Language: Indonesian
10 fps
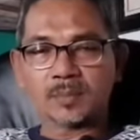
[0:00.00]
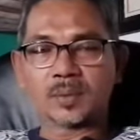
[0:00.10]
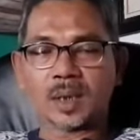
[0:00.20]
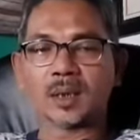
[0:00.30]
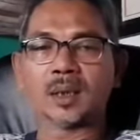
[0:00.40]

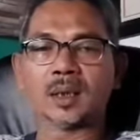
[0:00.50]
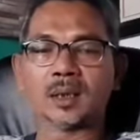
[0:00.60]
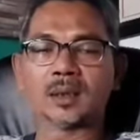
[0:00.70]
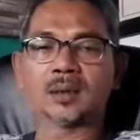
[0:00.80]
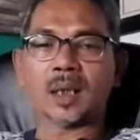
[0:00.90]
bukan
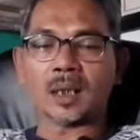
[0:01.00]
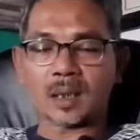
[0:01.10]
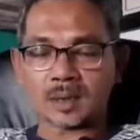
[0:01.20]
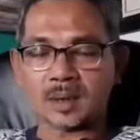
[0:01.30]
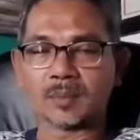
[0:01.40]
dari
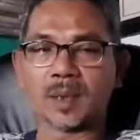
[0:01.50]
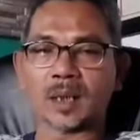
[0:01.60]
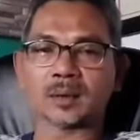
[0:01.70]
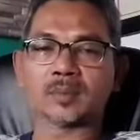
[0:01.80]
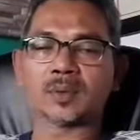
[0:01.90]
daerah
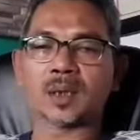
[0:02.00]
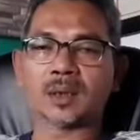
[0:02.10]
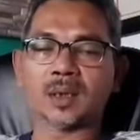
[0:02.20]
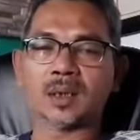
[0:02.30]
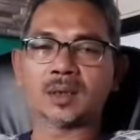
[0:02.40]
setempat, bukan
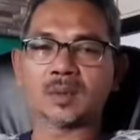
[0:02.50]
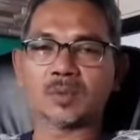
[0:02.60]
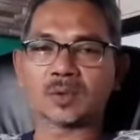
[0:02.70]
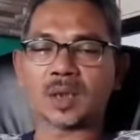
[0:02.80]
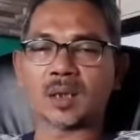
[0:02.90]
dari
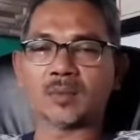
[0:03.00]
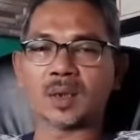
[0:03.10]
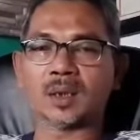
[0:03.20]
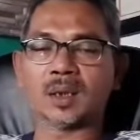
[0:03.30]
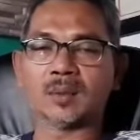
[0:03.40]
Cimuncang,
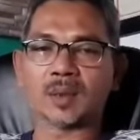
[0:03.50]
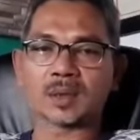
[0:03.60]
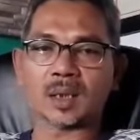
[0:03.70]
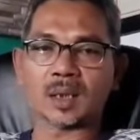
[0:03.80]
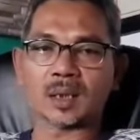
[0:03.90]
bukan dari
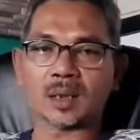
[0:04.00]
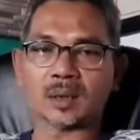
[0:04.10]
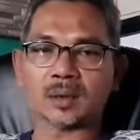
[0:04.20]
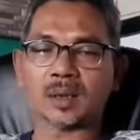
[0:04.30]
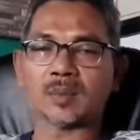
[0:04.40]

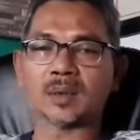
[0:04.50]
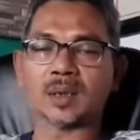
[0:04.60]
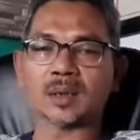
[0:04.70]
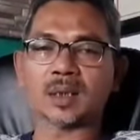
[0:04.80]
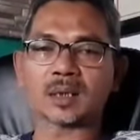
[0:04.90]
Majalengka, tetapi
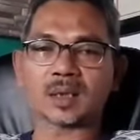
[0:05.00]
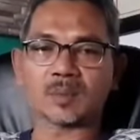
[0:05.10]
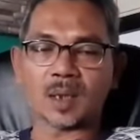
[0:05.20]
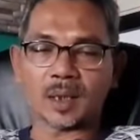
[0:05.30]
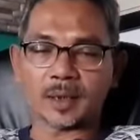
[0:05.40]
dari
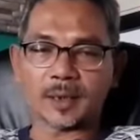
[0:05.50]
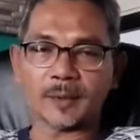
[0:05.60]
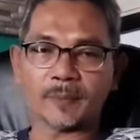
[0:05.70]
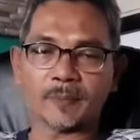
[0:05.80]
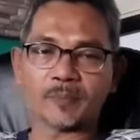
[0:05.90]
Tasikmalaya.